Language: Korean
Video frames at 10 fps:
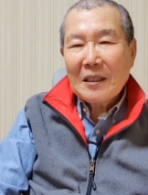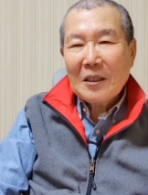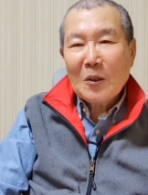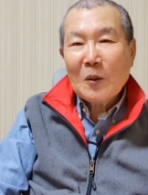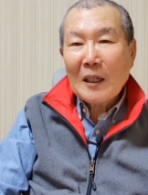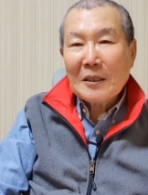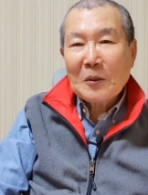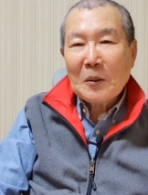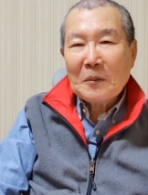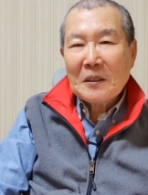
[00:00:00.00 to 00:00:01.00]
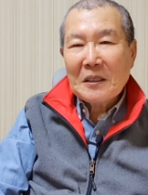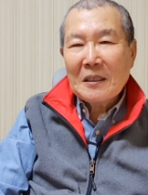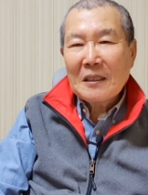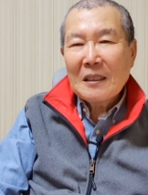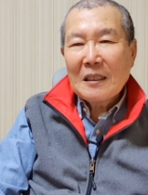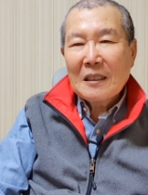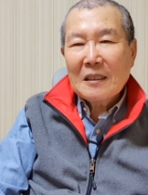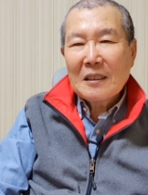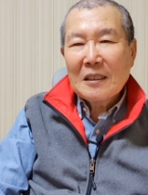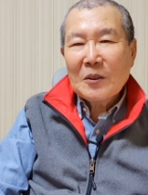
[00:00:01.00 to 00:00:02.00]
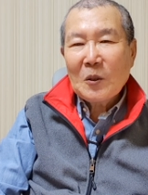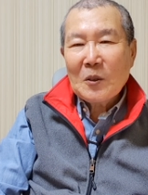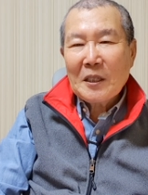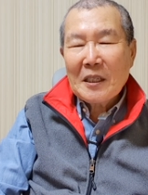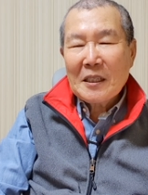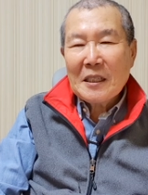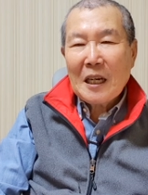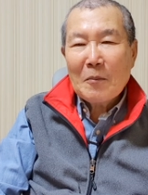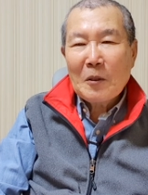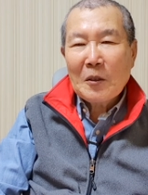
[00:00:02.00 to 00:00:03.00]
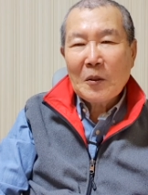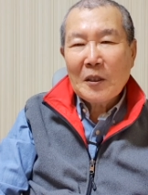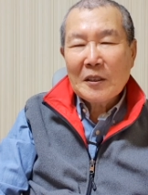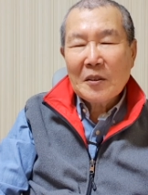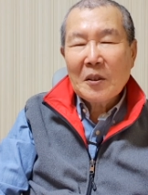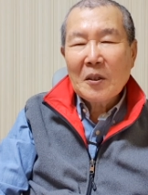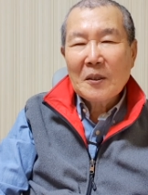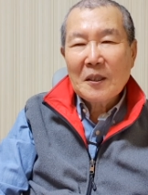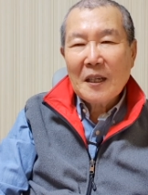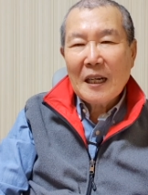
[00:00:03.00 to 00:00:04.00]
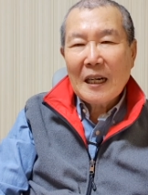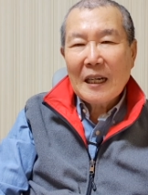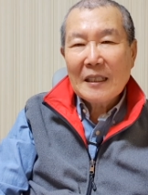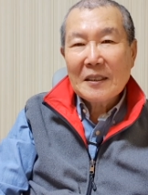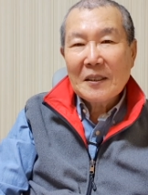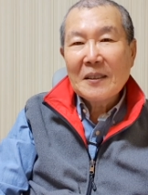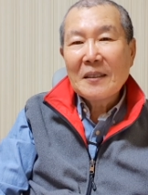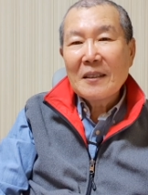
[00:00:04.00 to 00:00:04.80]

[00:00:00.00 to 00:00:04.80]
결국 할 수 없이 그 소세지 할머니 코에서 떨어져라 해서